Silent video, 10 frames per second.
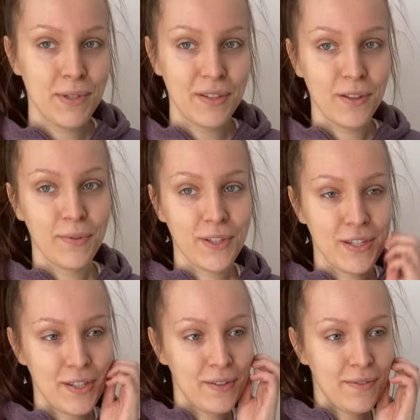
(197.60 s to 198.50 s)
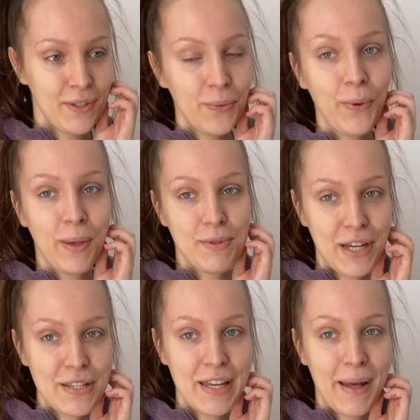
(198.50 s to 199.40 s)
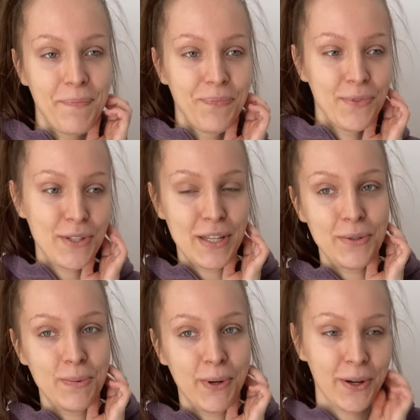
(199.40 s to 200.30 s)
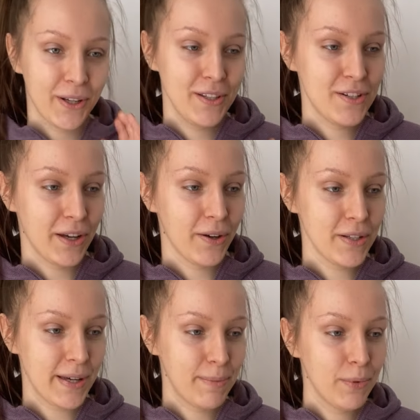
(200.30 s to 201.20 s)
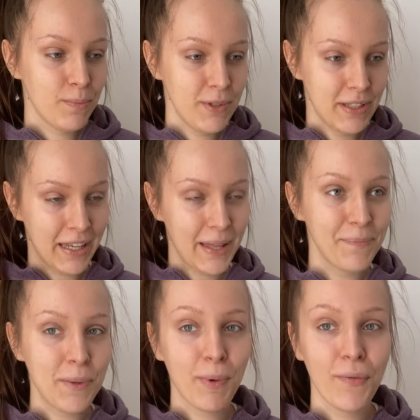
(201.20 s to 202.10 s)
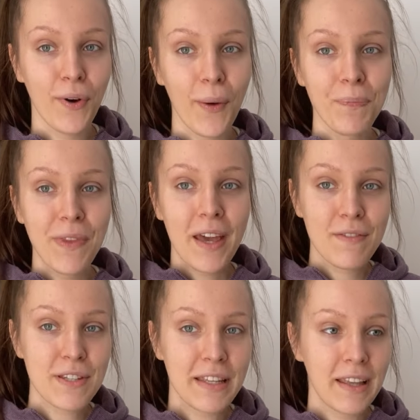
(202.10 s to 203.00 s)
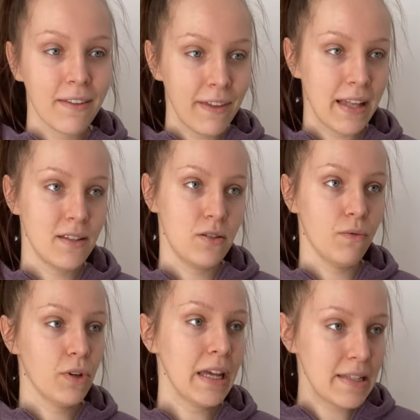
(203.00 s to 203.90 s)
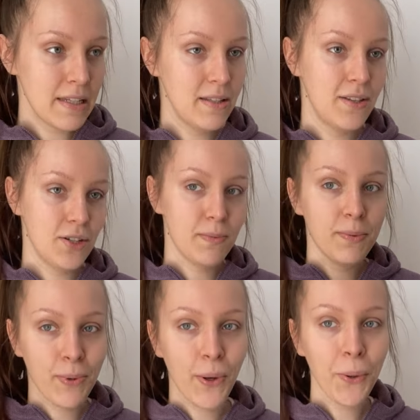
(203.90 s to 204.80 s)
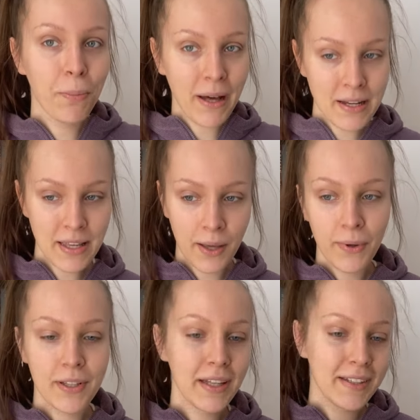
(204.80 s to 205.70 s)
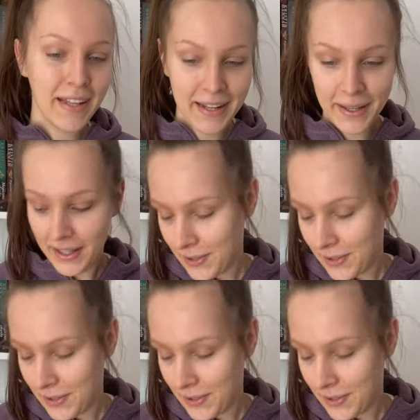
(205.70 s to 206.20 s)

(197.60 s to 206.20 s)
się znowu gdzieś w niedługim czasie do centrum ogrodniczego. Chciałabym kupić takie typowo wiosenne kwiaty, znowu hiacynty, żeby w pokoju pachniało i tak dalej.